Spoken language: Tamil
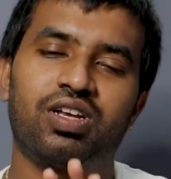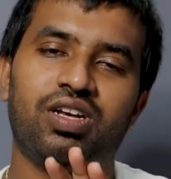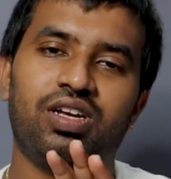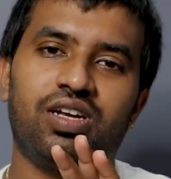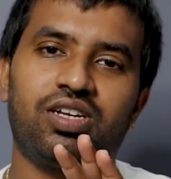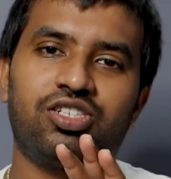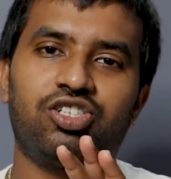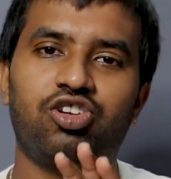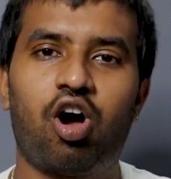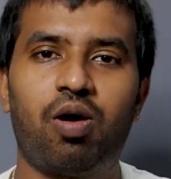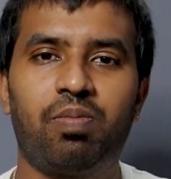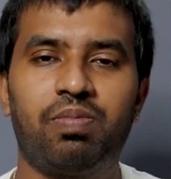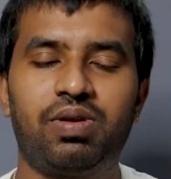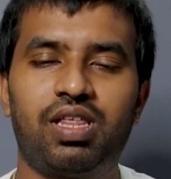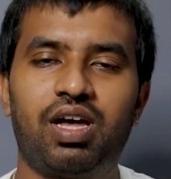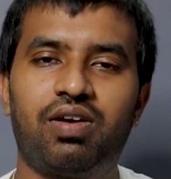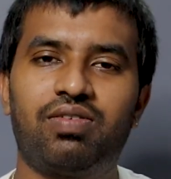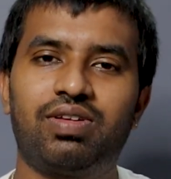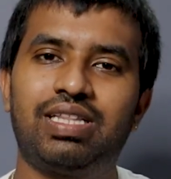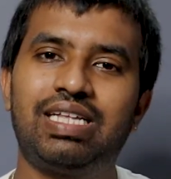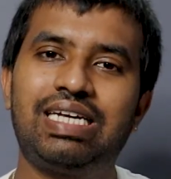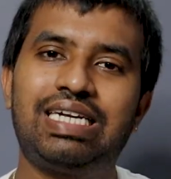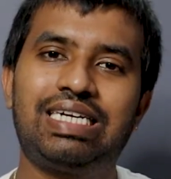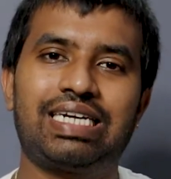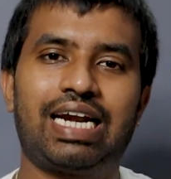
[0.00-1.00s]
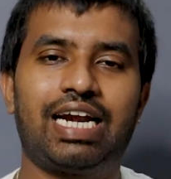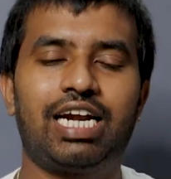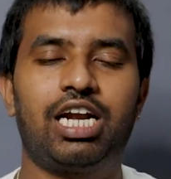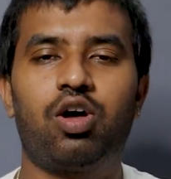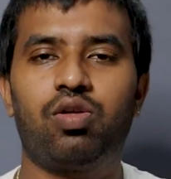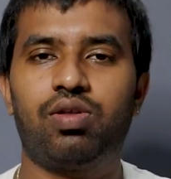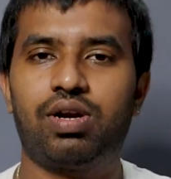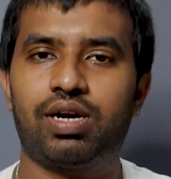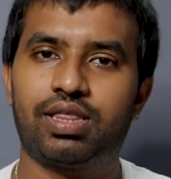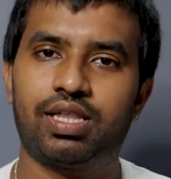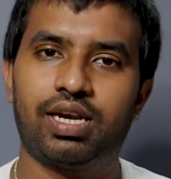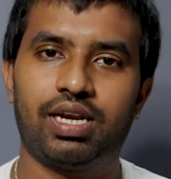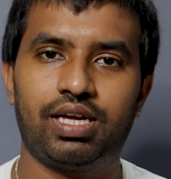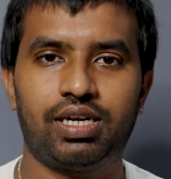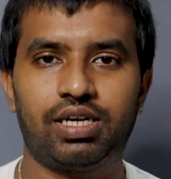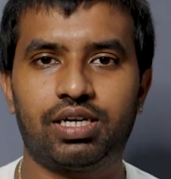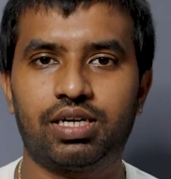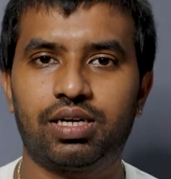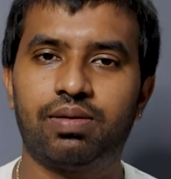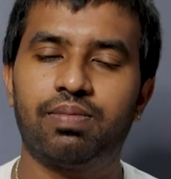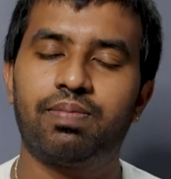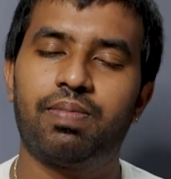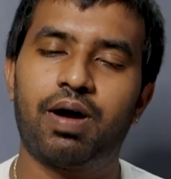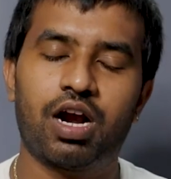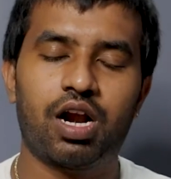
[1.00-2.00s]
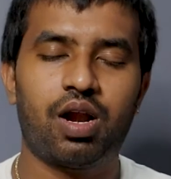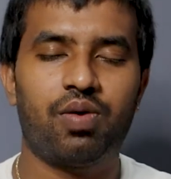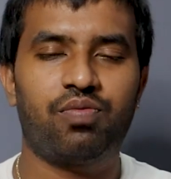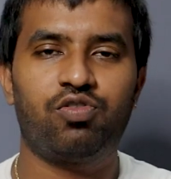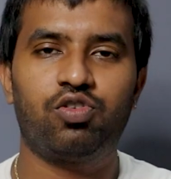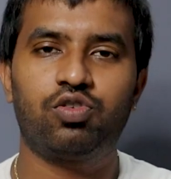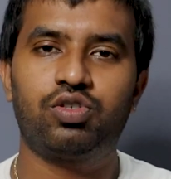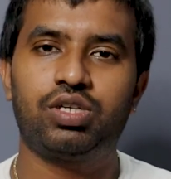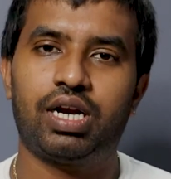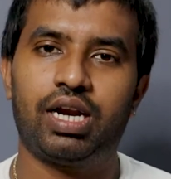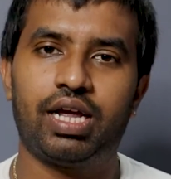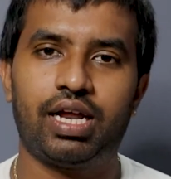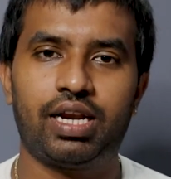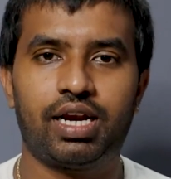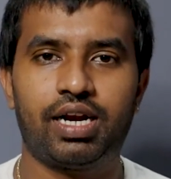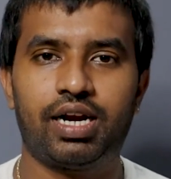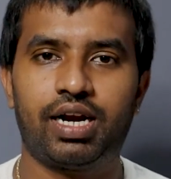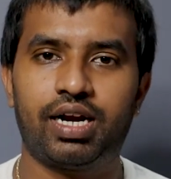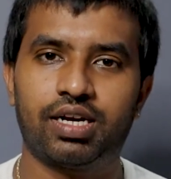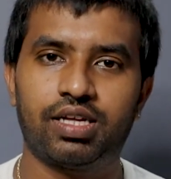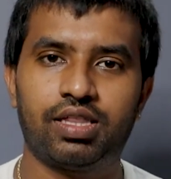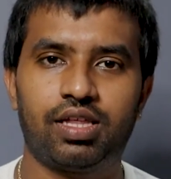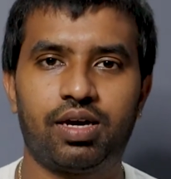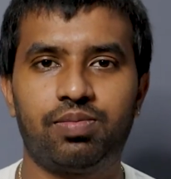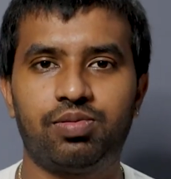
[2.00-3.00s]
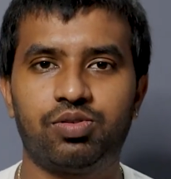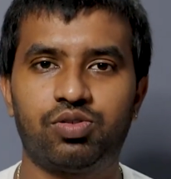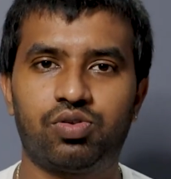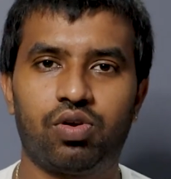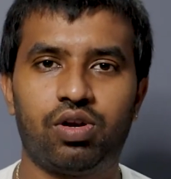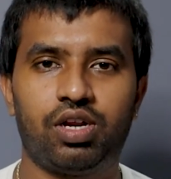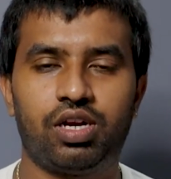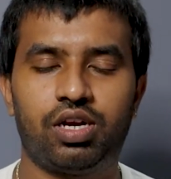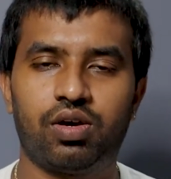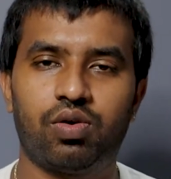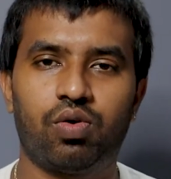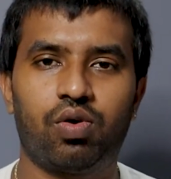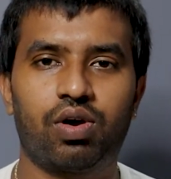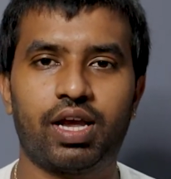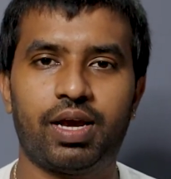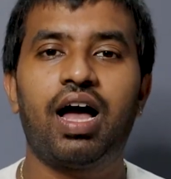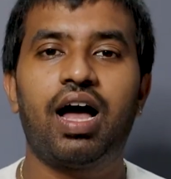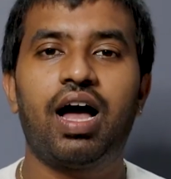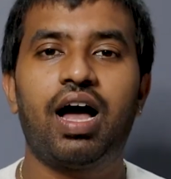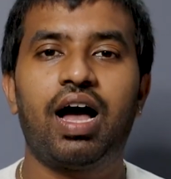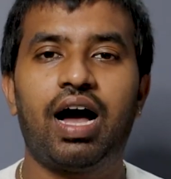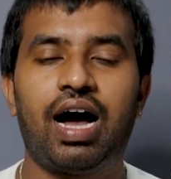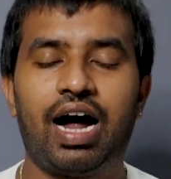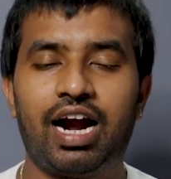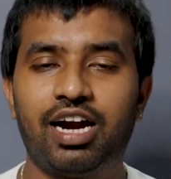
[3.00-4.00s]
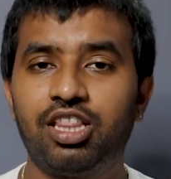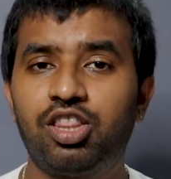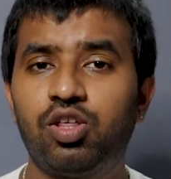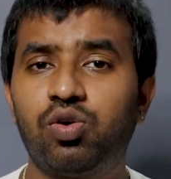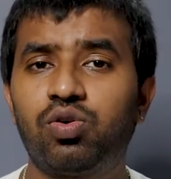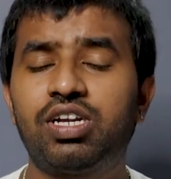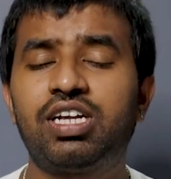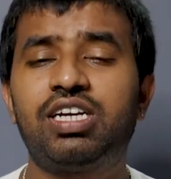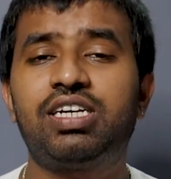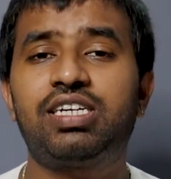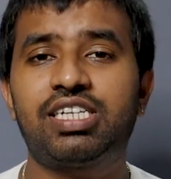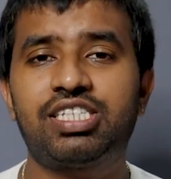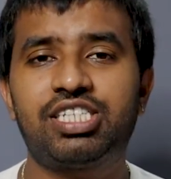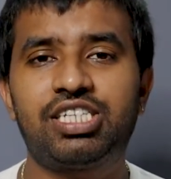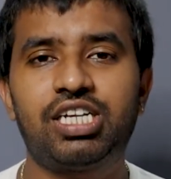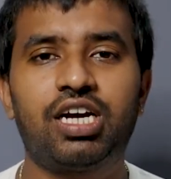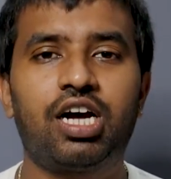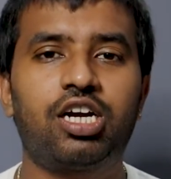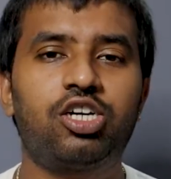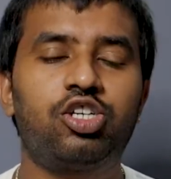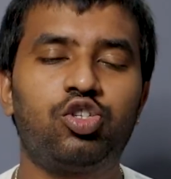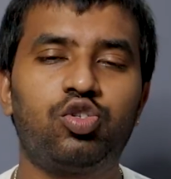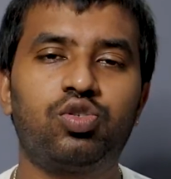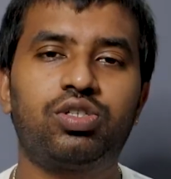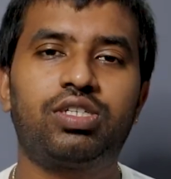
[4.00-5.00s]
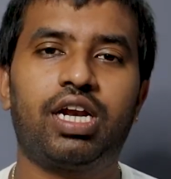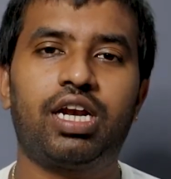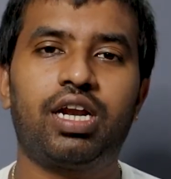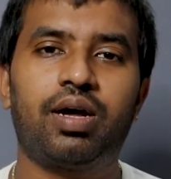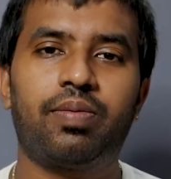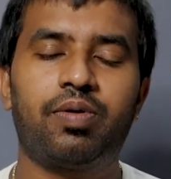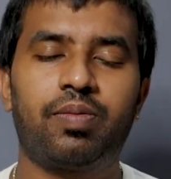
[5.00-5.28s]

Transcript: ஷாமி தான் வந்து ரெண்டாவது இடத்துல இருக்கு பாக்கலாம் ஃபியூச்சர்ல என்ன நடக்குது அப்படின்னு சொல்லிட்டு ஓகே அடுத்த ஒரு இன்ட்ரெஸ்டிங்கான நியூஸ் என்ன அப்படின்னு